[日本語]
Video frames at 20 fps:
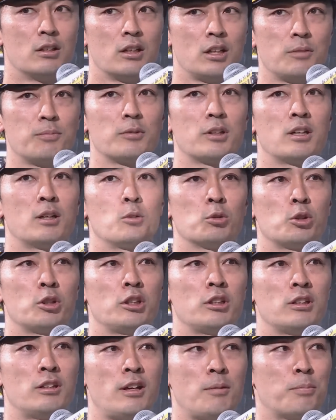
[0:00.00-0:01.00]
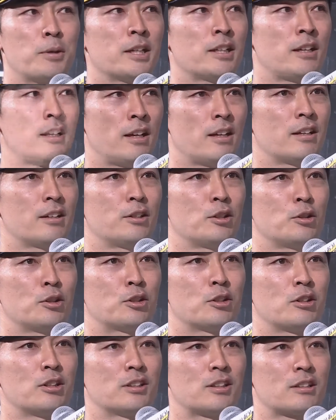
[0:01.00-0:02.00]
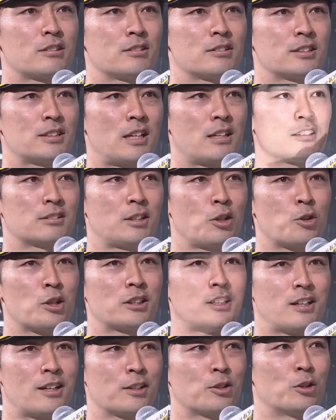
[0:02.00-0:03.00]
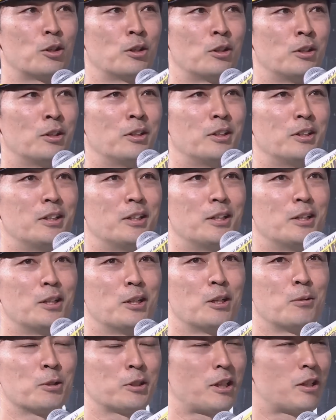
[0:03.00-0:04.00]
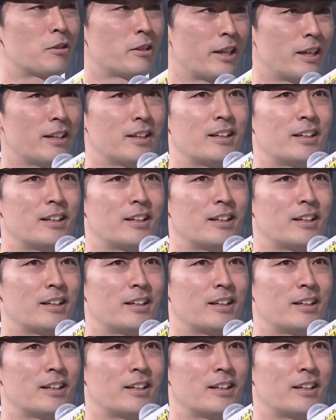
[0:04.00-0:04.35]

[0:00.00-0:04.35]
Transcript: はい、本当に連敗でねユイトに託さなくてよかったなと思ったので、